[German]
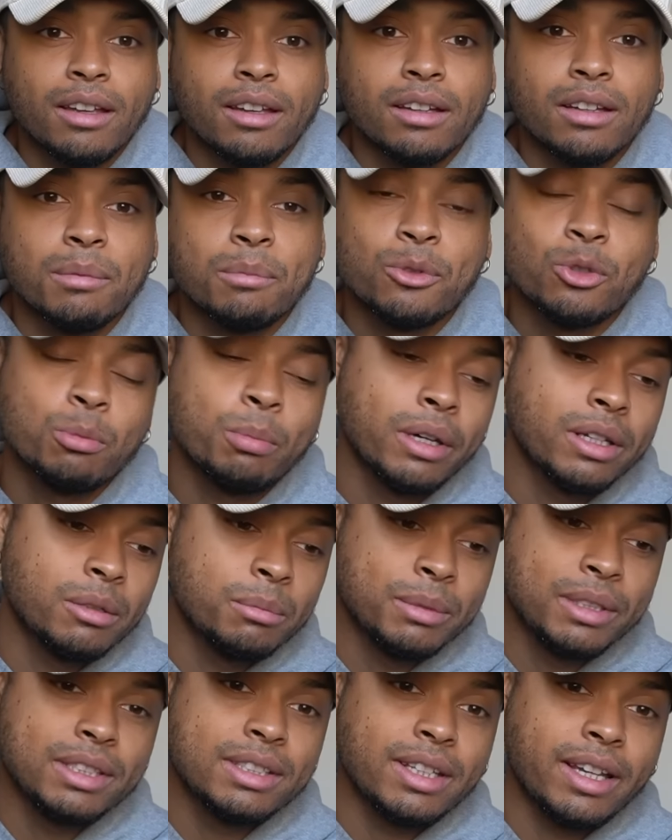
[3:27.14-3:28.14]
Ähm, zu
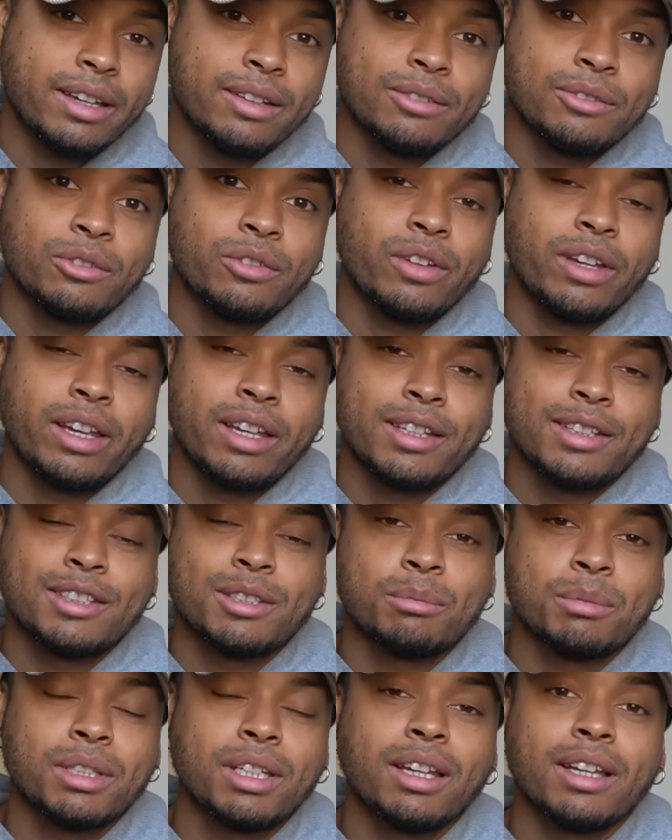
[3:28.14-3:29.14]
Pandemiezeiten war ich
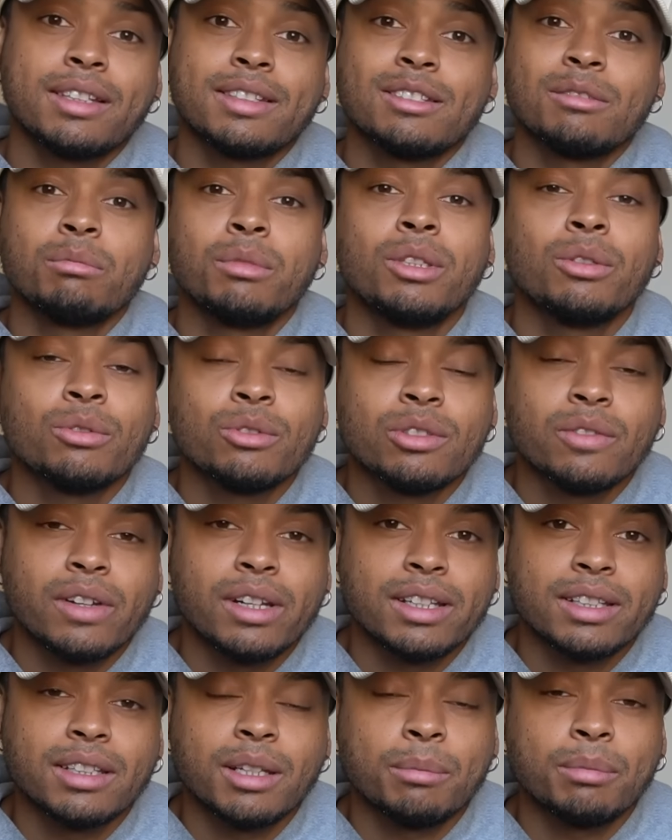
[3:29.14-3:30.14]
ziemlich krass im Minus,
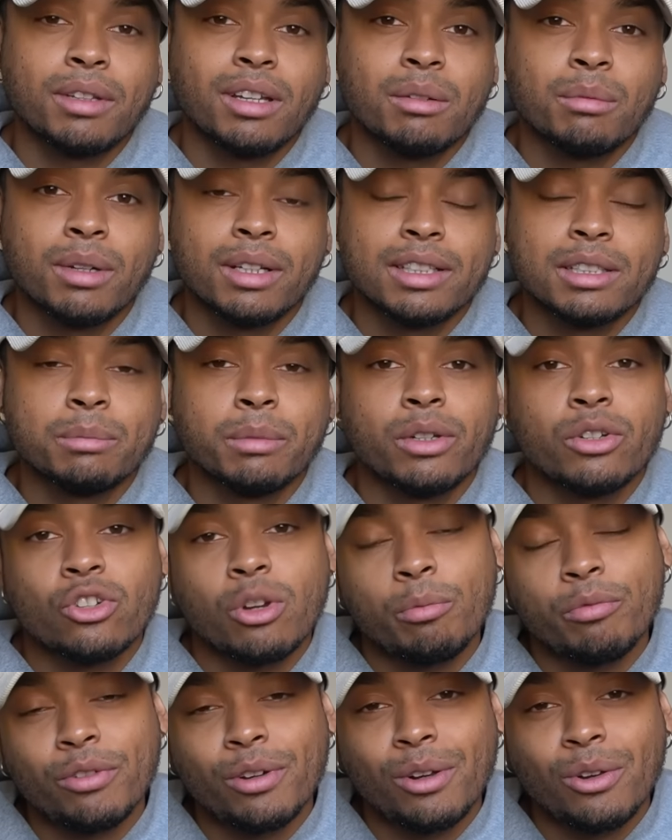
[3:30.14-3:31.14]
weil ich habe damals meinen
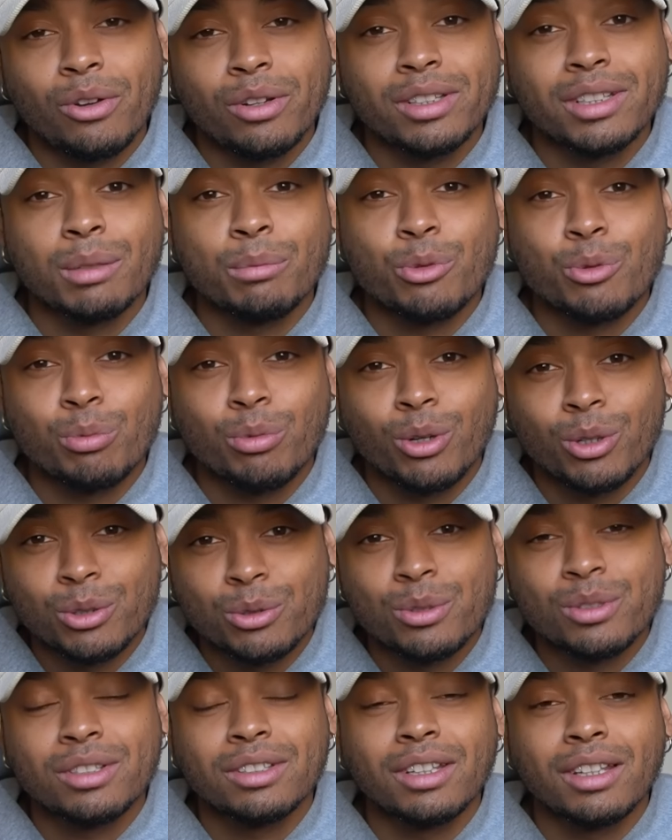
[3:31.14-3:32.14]
Job verloren, ich habe
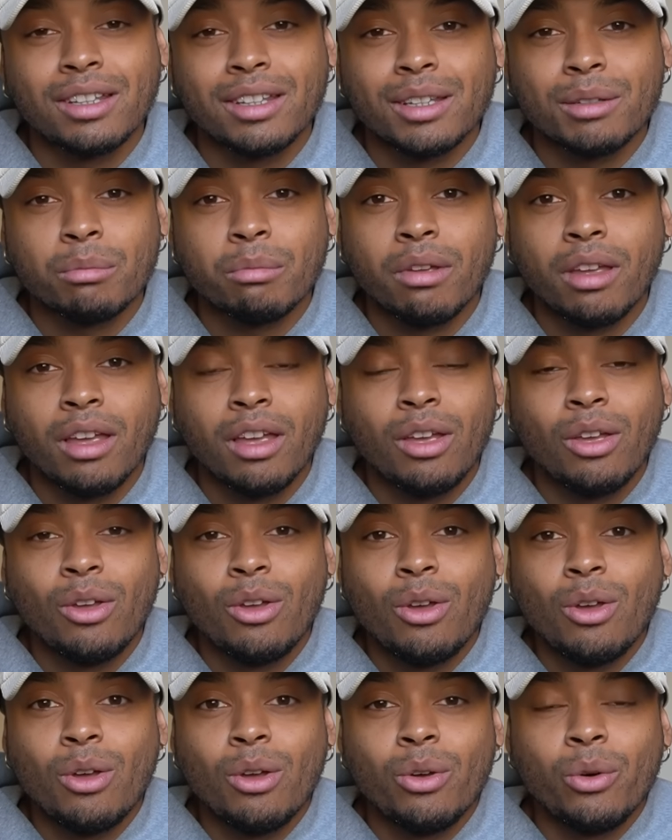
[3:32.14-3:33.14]
Sportkurse gegeben
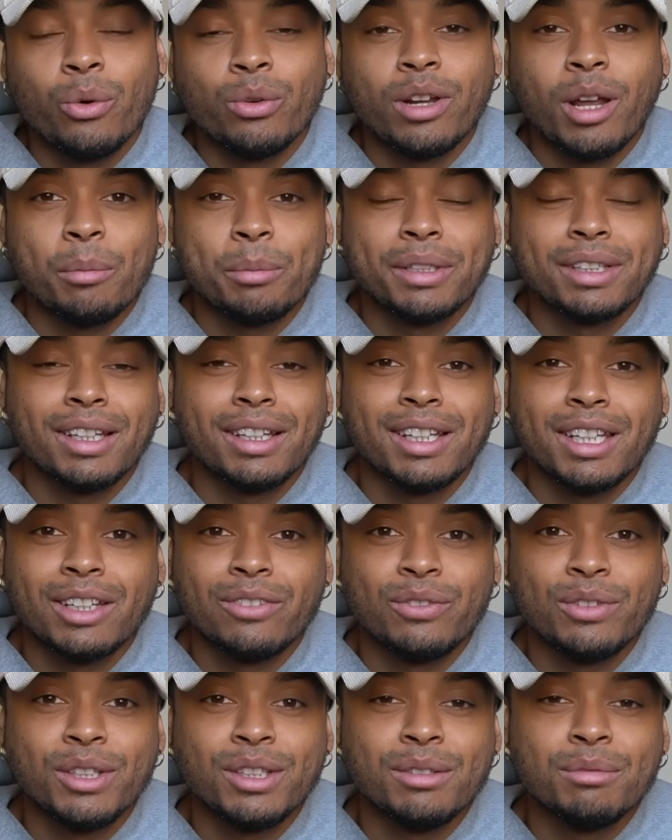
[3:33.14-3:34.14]
und habe mich dann
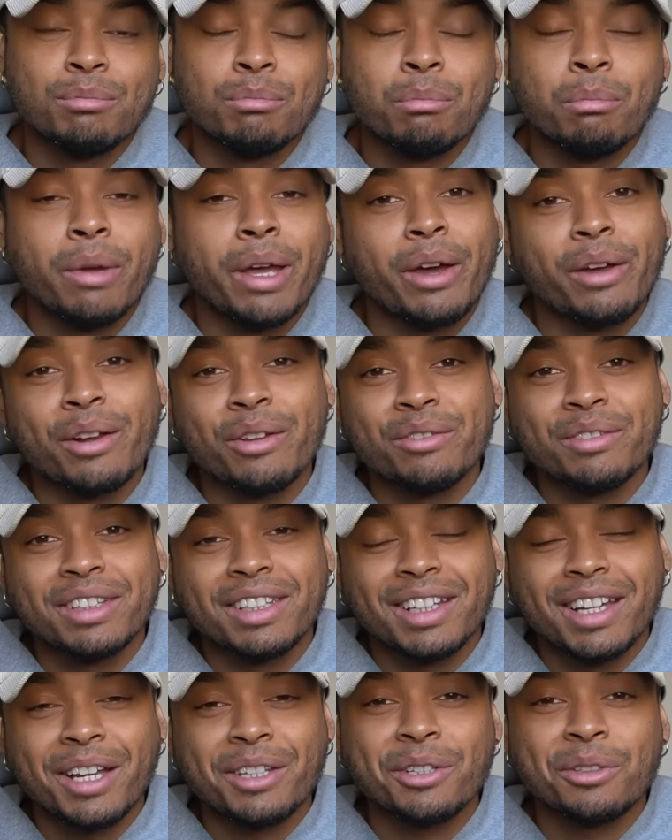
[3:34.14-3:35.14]
irgendwie mehr oder
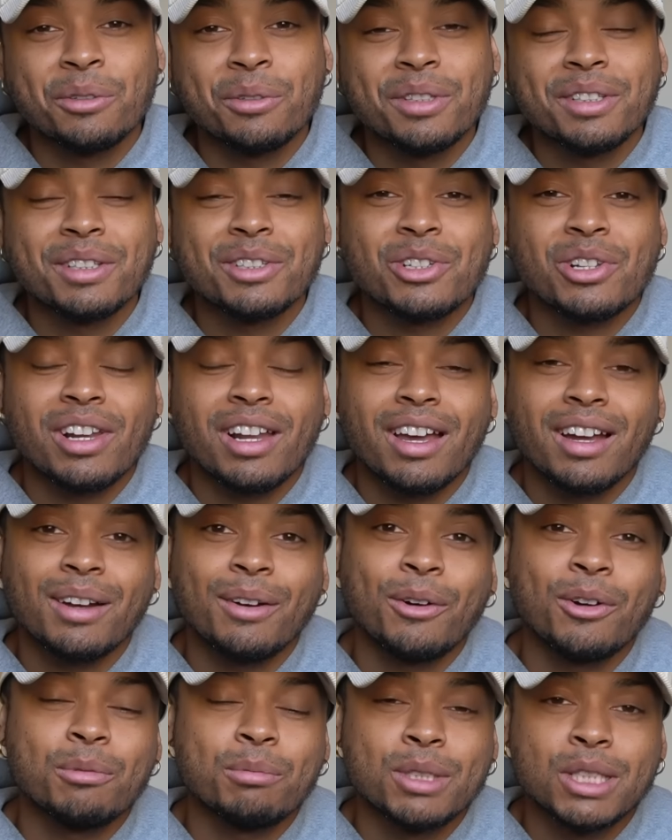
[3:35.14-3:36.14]
weniger so durchgeschlagen,
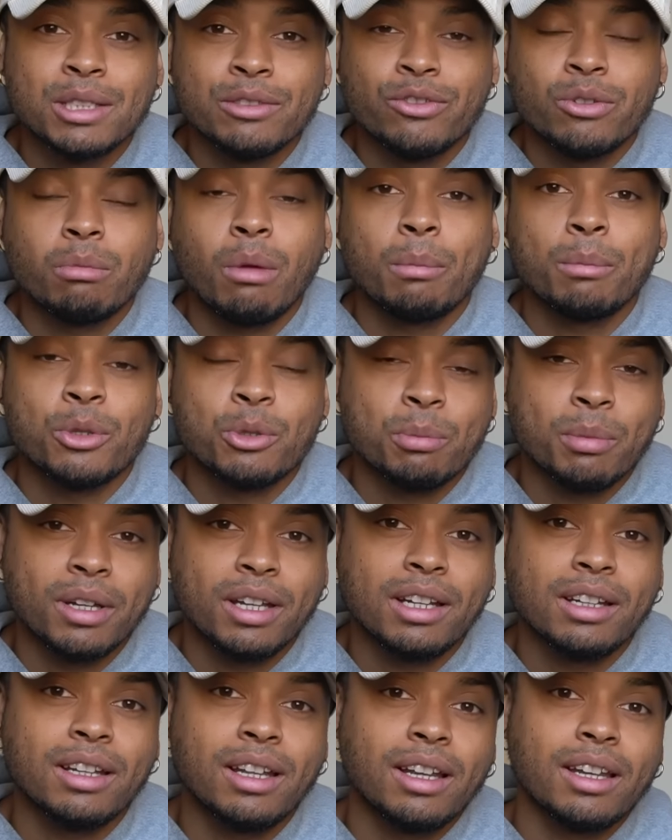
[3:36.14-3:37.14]
auch ein bisschen von meinem
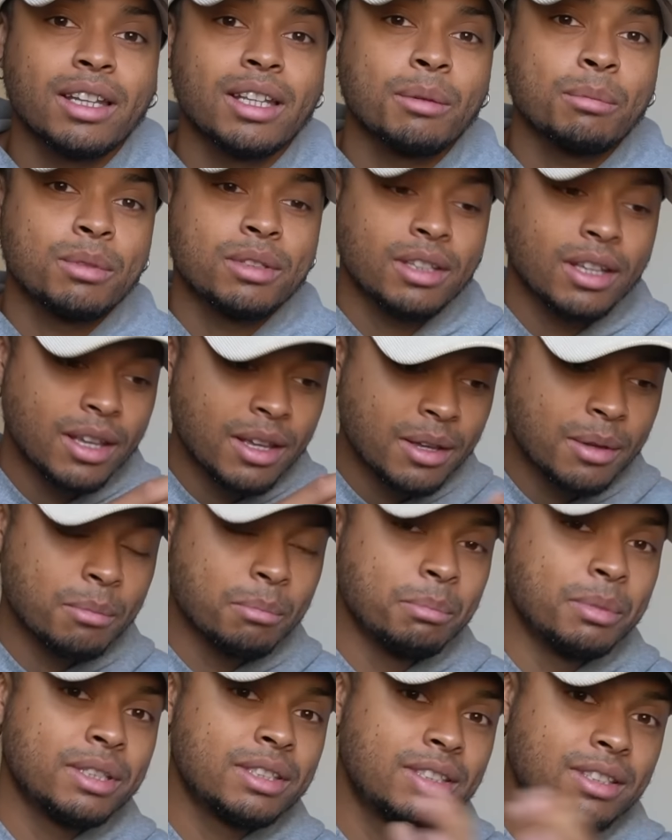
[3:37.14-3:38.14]
Ersparten erlebt,
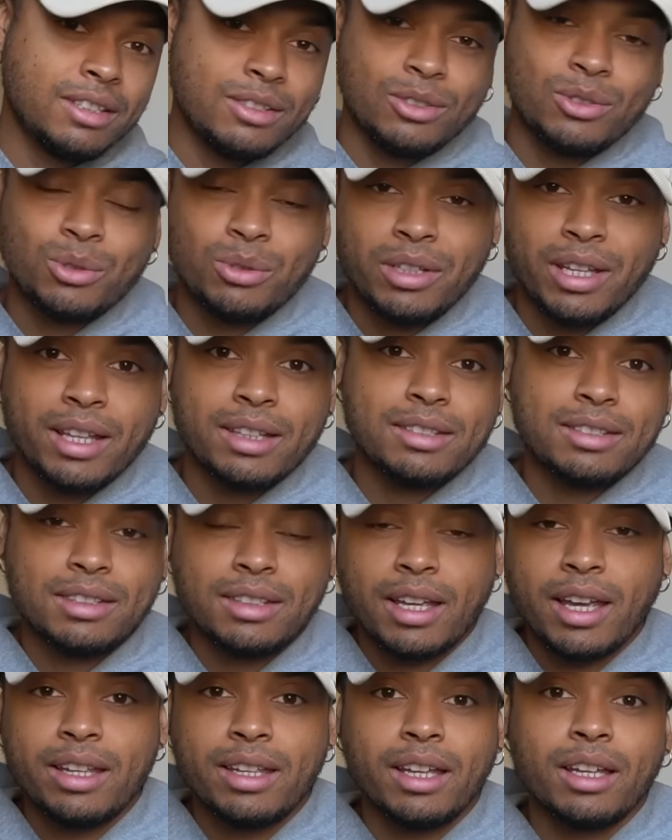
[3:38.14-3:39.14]
bis hin zu jetzt,
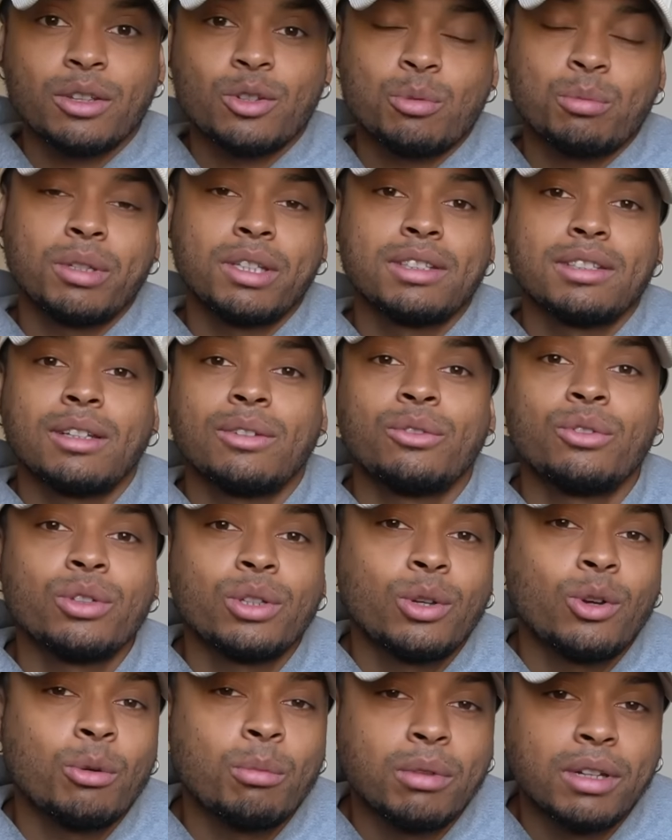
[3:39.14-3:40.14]
drei Jahre später, wo
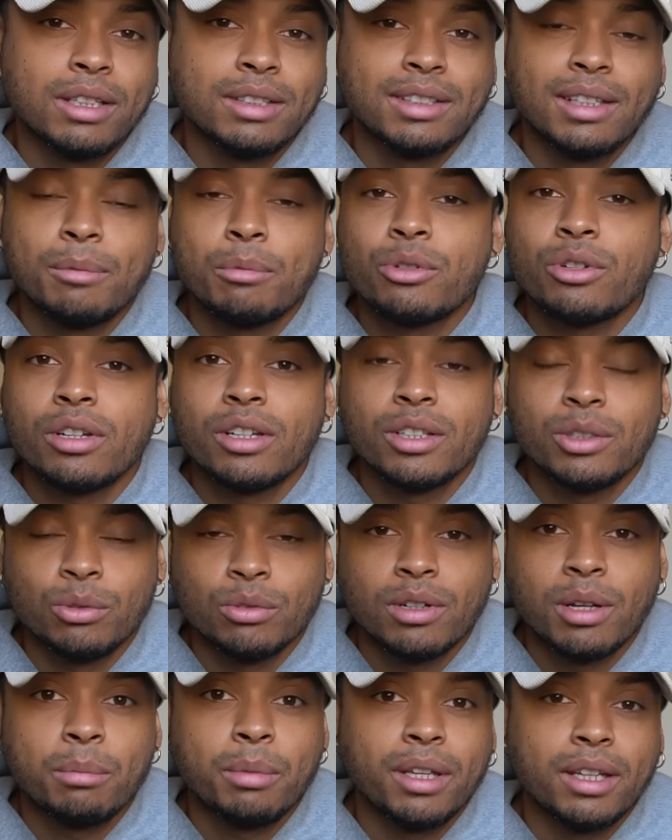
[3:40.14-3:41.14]
ich komplett selbstständig,
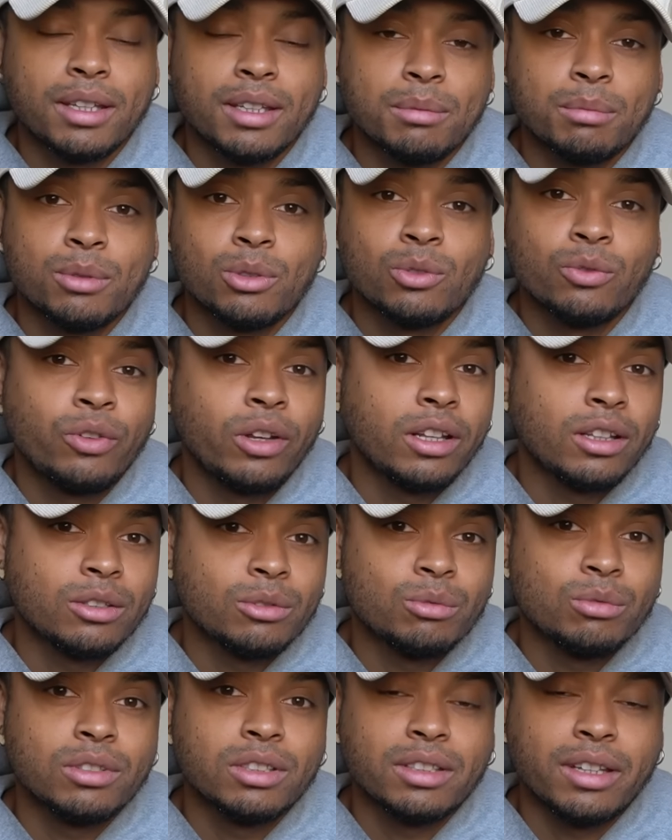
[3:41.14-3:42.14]
unabhängig bin und
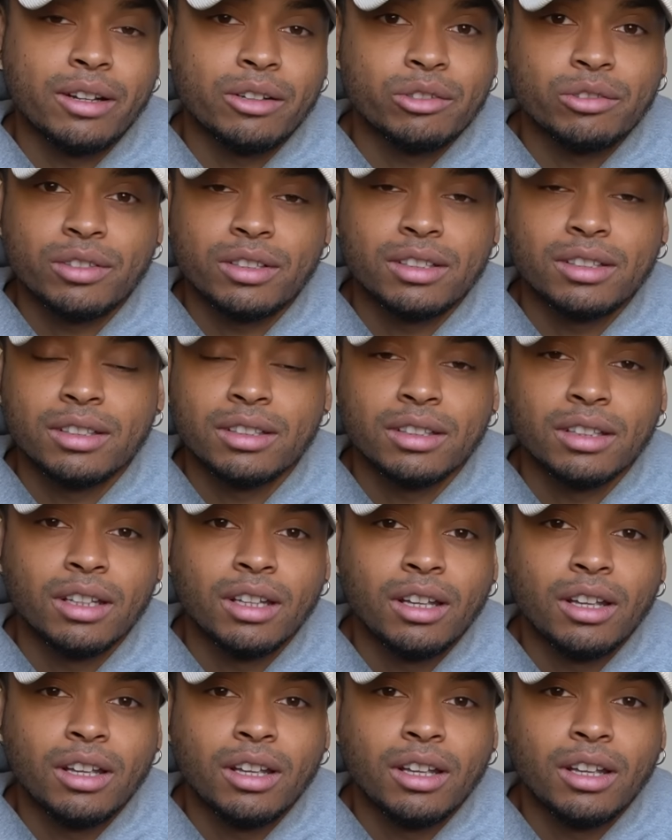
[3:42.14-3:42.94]
wirklich gutes Geld verdiene.